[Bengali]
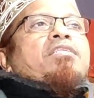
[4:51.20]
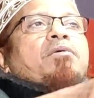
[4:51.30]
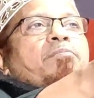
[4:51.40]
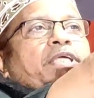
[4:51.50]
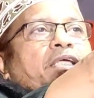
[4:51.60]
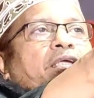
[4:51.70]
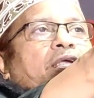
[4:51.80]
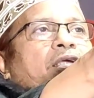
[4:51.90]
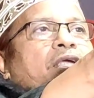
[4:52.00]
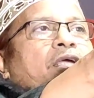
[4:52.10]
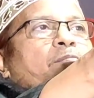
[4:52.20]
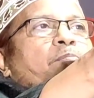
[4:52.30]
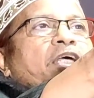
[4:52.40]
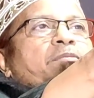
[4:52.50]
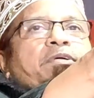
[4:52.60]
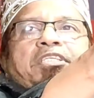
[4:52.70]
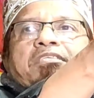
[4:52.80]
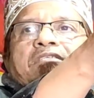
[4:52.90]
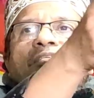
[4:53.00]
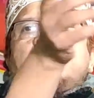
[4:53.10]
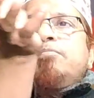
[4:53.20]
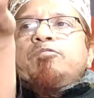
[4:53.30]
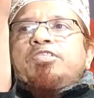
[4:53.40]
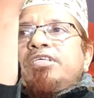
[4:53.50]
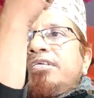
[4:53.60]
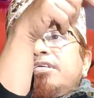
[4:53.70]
একটা মেয়ে ম্যাথমেটিক্স কি বুঝে